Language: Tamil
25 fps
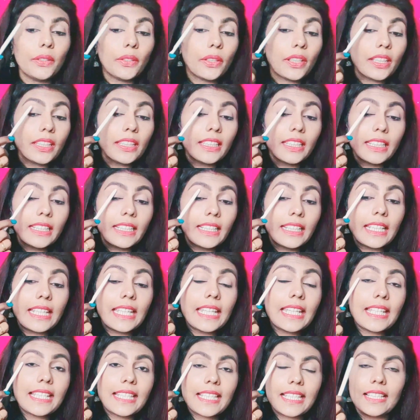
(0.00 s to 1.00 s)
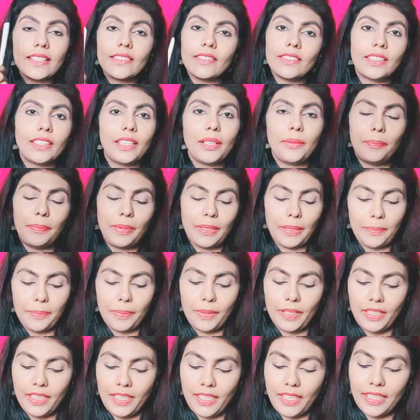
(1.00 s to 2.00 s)
என்னோட இந்த க்ரீஸில் வந்து அப்ளை
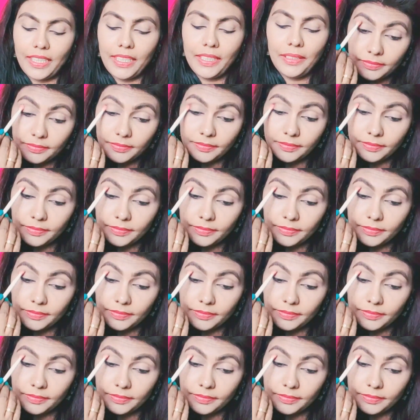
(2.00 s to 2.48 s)
பண்ணுறேன்